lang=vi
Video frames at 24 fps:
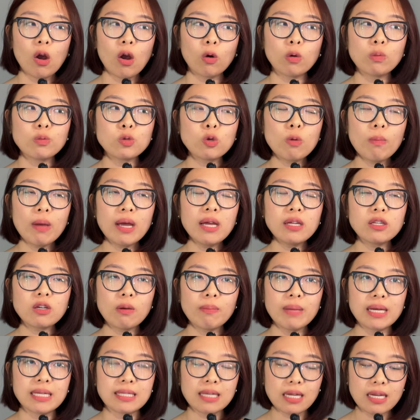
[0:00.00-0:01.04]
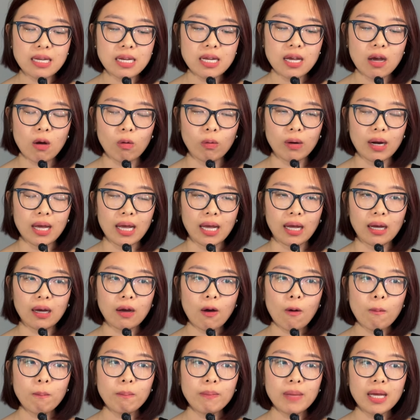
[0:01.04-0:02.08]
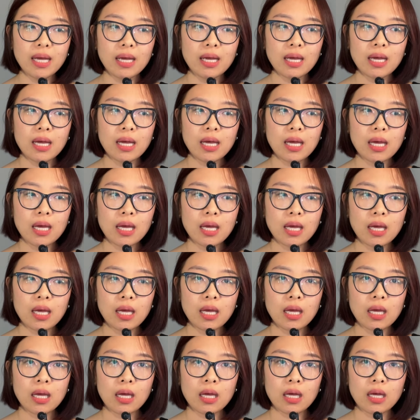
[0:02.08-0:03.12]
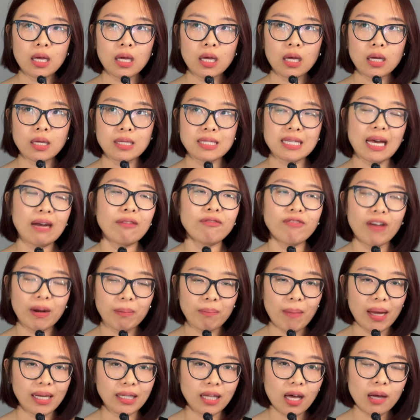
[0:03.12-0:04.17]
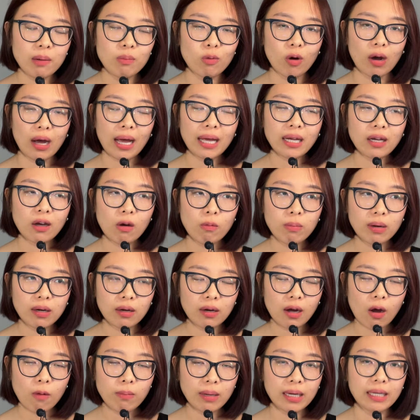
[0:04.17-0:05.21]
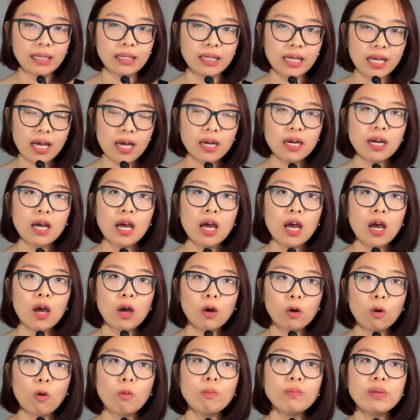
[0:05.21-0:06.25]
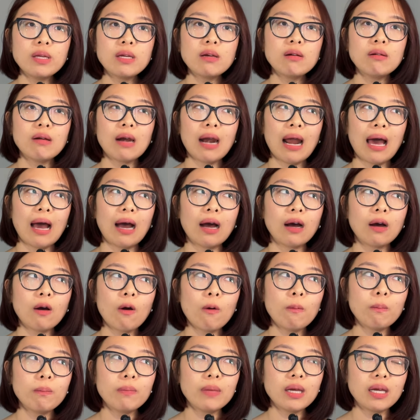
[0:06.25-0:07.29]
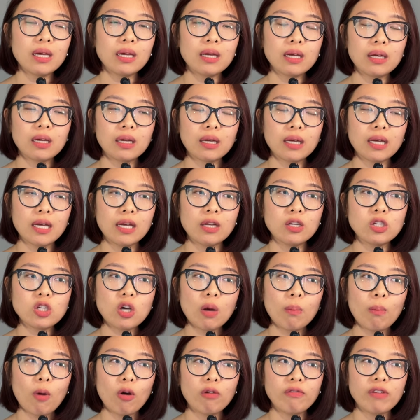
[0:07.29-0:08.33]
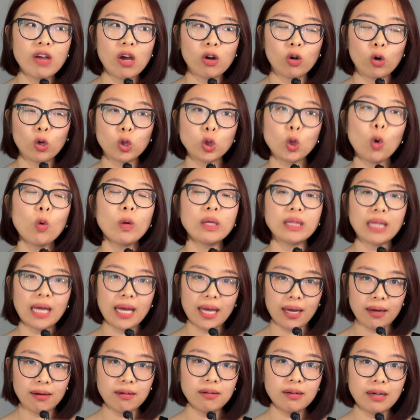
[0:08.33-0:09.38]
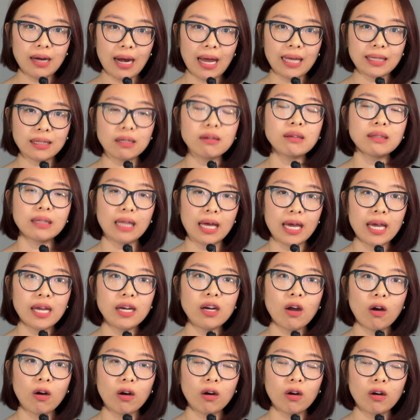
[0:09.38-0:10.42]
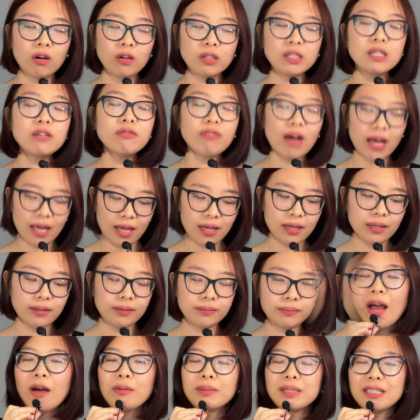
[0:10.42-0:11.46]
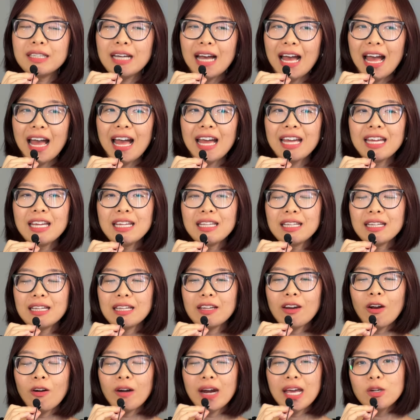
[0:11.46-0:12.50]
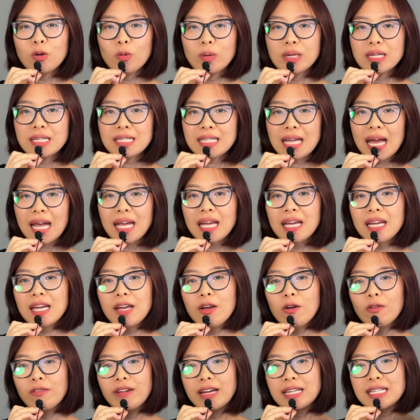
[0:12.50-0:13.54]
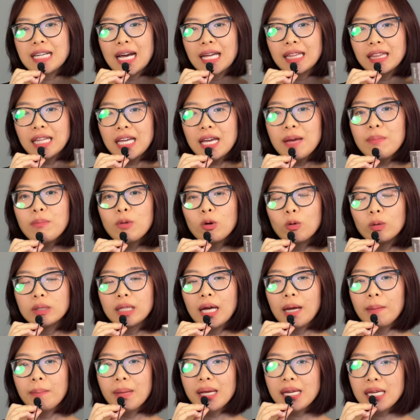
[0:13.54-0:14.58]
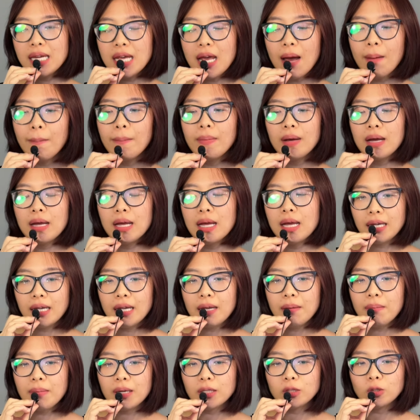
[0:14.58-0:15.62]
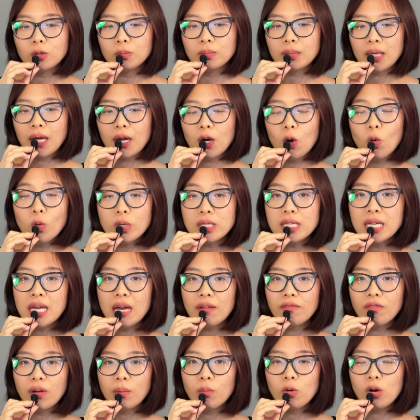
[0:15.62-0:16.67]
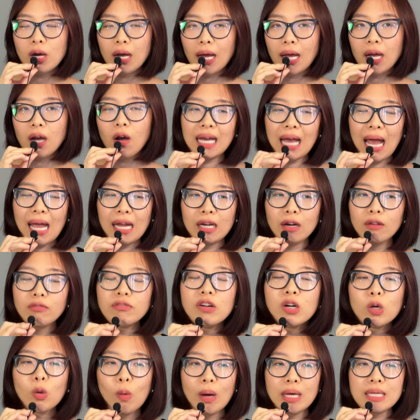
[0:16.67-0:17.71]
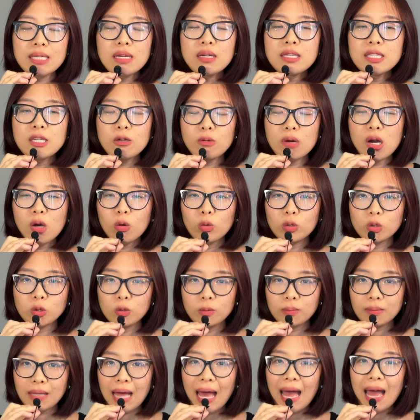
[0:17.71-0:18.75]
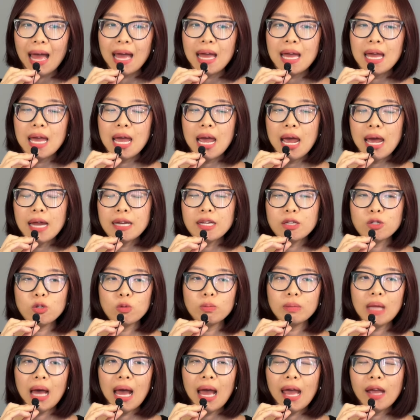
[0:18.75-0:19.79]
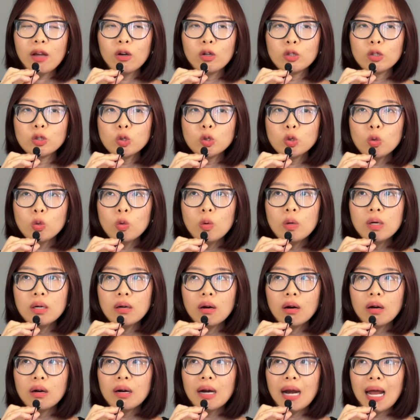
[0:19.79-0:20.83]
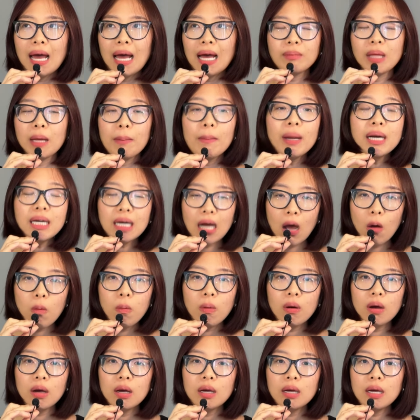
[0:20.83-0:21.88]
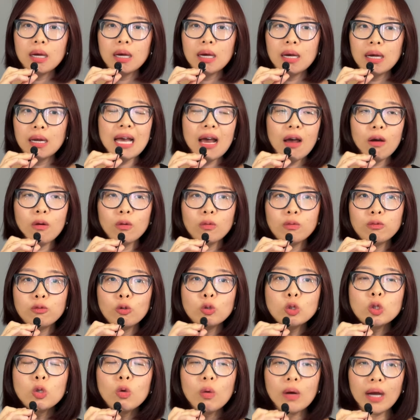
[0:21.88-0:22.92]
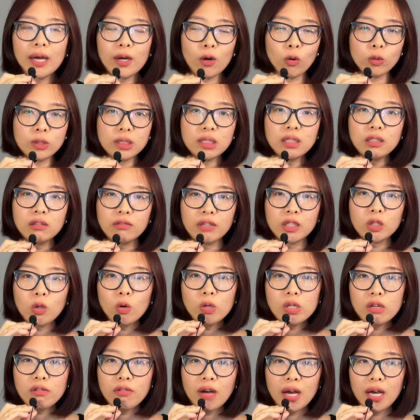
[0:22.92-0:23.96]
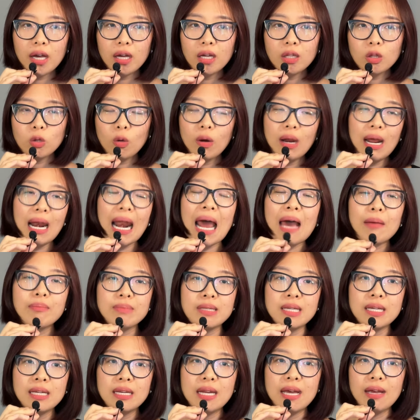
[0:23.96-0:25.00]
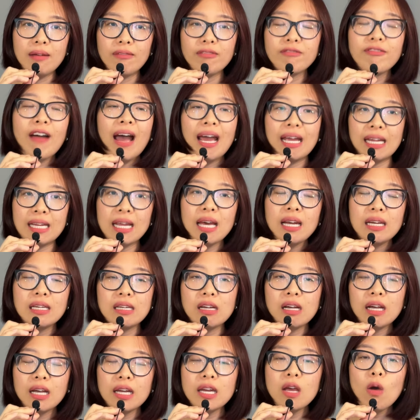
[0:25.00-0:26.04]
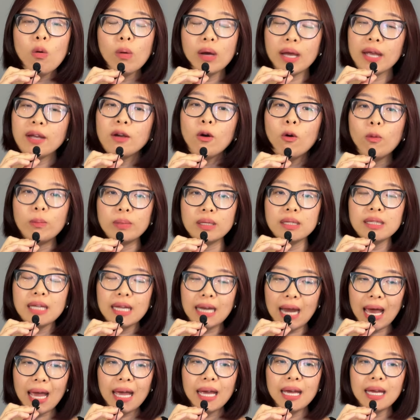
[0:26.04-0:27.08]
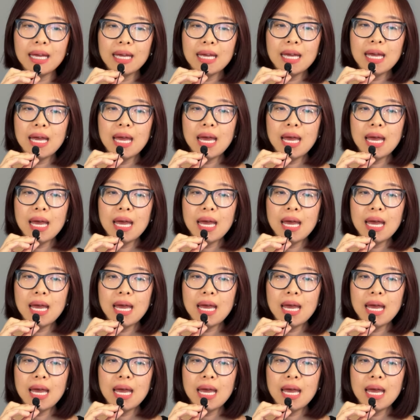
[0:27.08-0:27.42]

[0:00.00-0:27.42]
Thì nó cũng giúp ích cho mình rất nhiều để không bị dằn vặt bản thân một cách không cần thiết, cũng như là không bị khiến cho mọi việc nó tồi tệ hơn là thực tế nó như vậy. Bài học thứ hai đến từ cuốn sách Hiểu về trái tim của thầy Minh Niệm. Khi mà chúng ta đối diện với một nghịch cảnh nó vượt quá sức chịu đựng của chúng ta thì chúng ta hay có xu hướng cảm thấy bất công. Tại sao vũ trụ lại đối xử với tôi như vậy? Tôi đã làm gì để phải nhận những cái điều kinh khủng như thế này?